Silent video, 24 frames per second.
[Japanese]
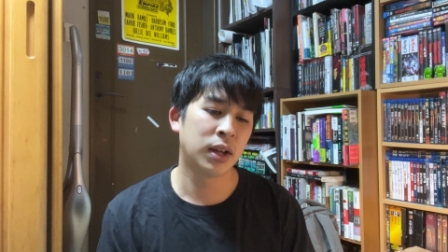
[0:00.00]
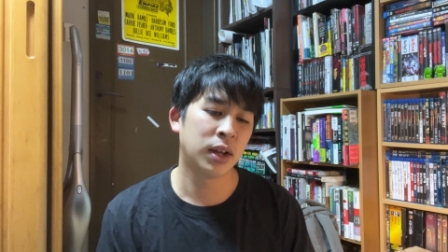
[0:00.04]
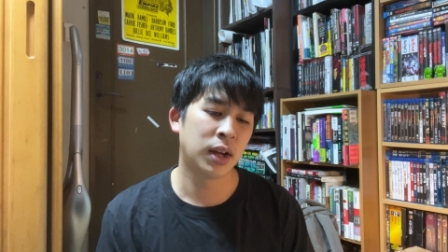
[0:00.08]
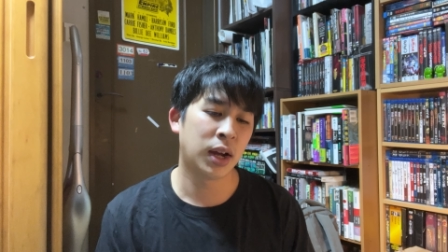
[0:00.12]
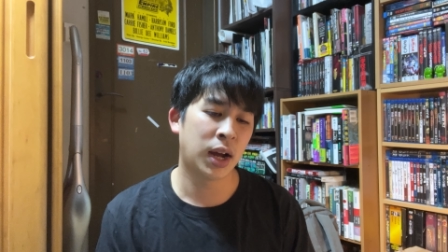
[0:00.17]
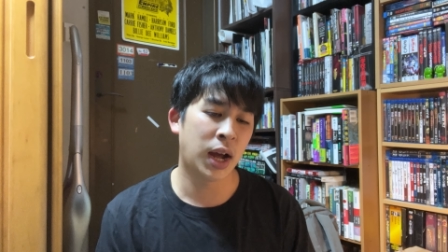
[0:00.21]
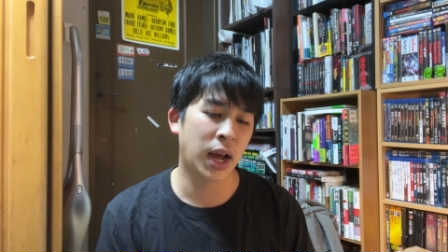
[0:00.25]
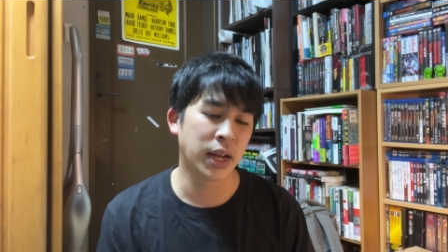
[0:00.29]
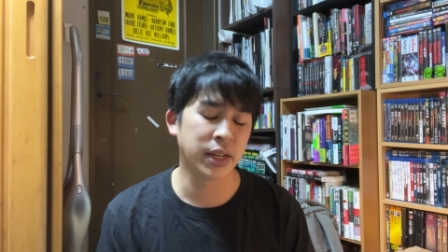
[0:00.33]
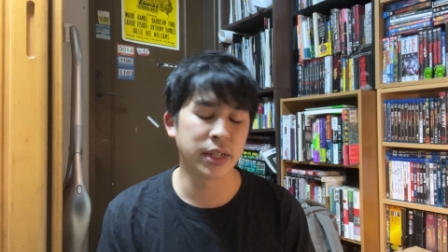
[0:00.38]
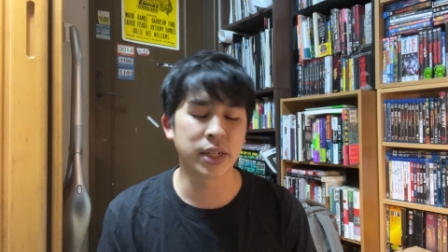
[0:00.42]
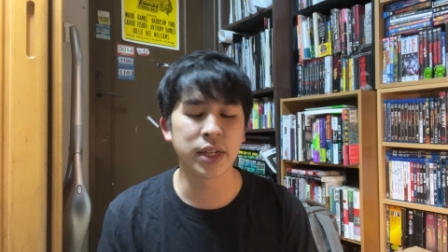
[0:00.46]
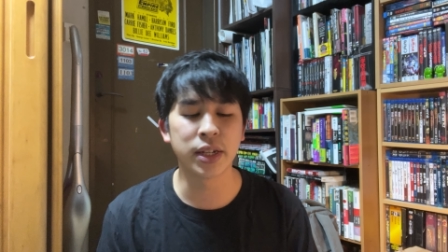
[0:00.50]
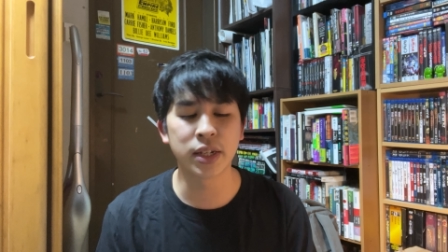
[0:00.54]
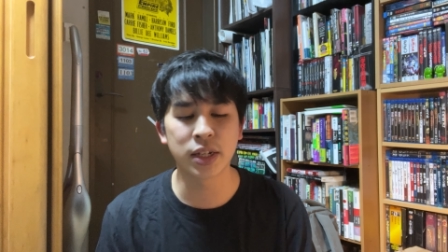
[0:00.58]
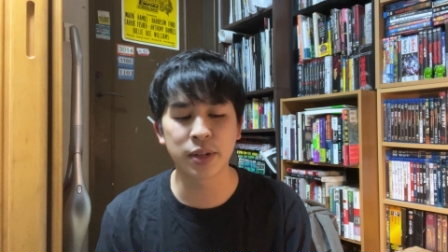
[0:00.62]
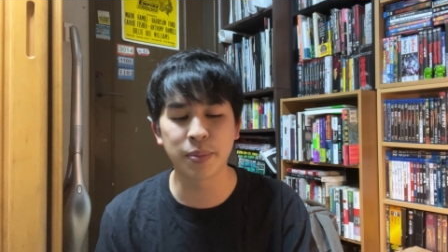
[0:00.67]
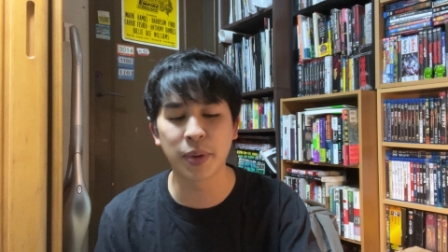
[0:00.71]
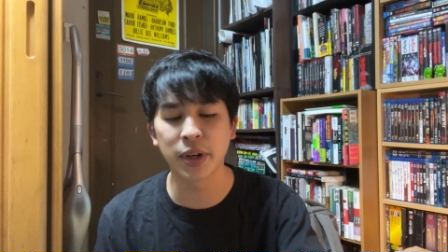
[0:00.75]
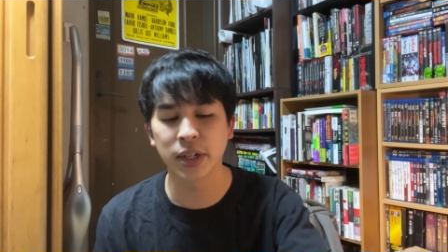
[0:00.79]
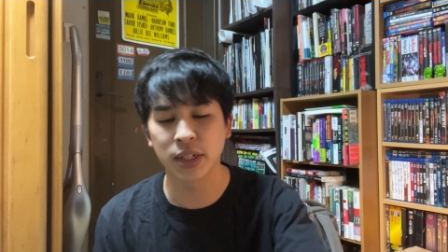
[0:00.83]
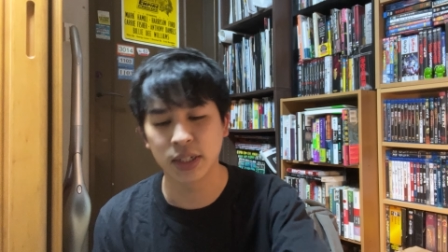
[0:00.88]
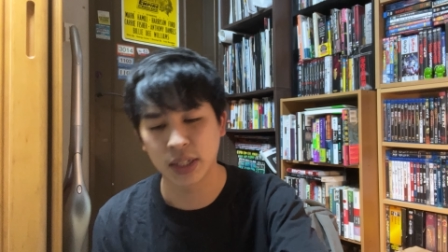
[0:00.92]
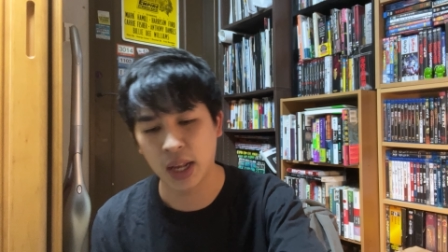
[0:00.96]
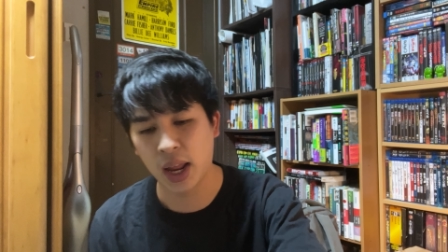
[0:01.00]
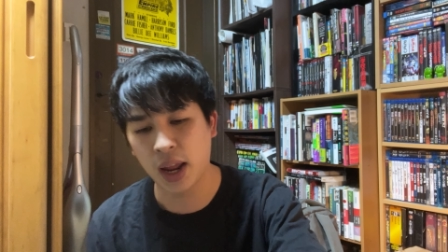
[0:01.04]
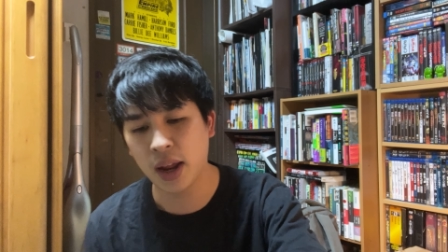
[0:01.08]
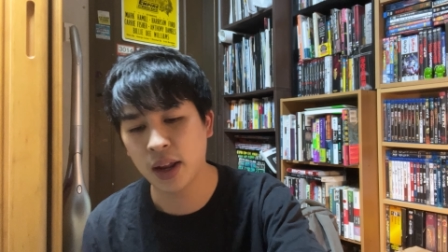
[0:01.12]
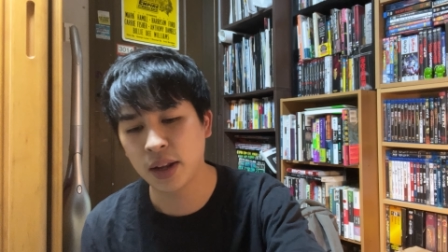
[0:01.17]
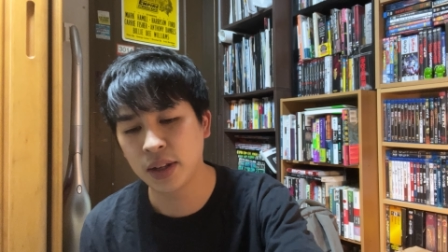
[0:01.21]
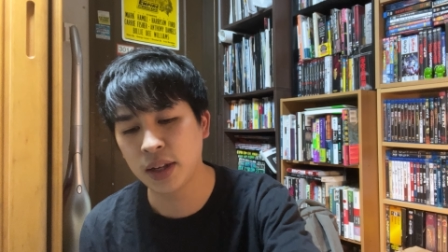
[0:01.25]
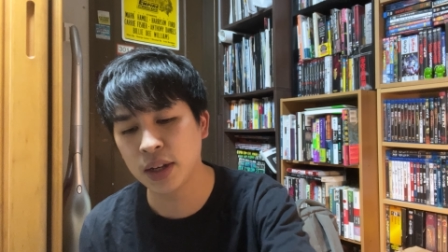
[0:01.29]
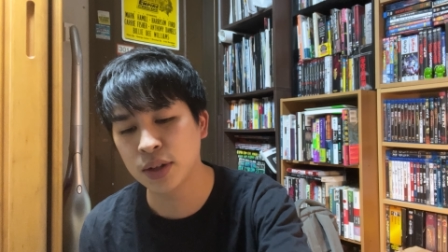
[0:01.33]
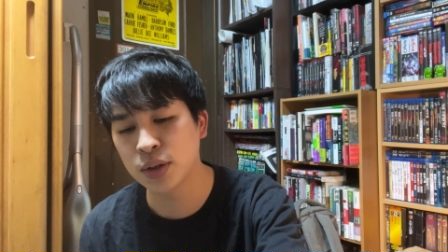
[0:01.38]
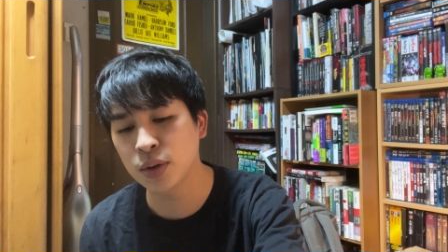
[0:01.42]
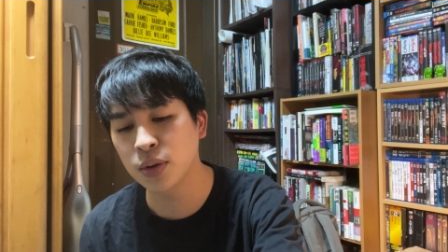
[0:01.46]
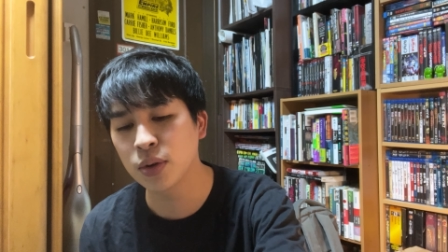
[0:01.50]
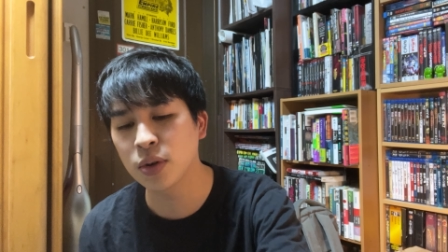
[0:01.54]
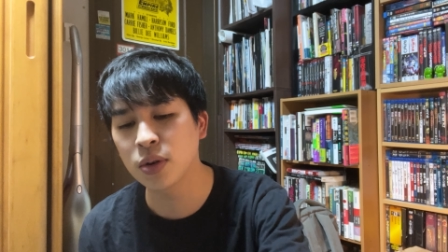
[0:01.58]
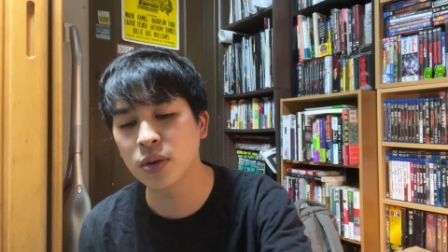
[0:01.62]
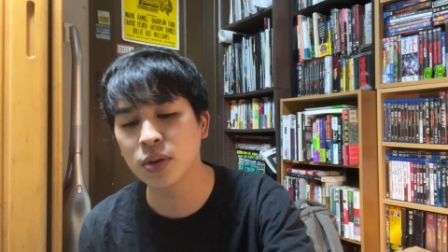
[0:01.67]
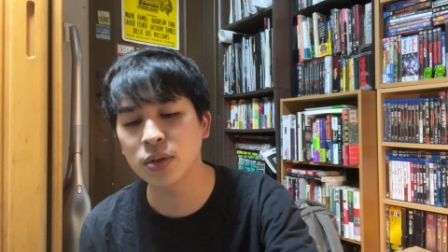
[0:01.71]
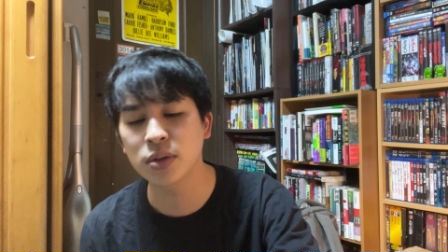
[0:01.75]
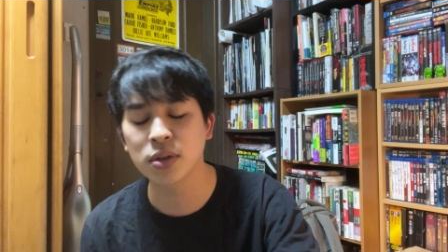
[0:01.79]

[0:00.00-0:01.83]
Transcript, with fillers: 配信しまして。で、その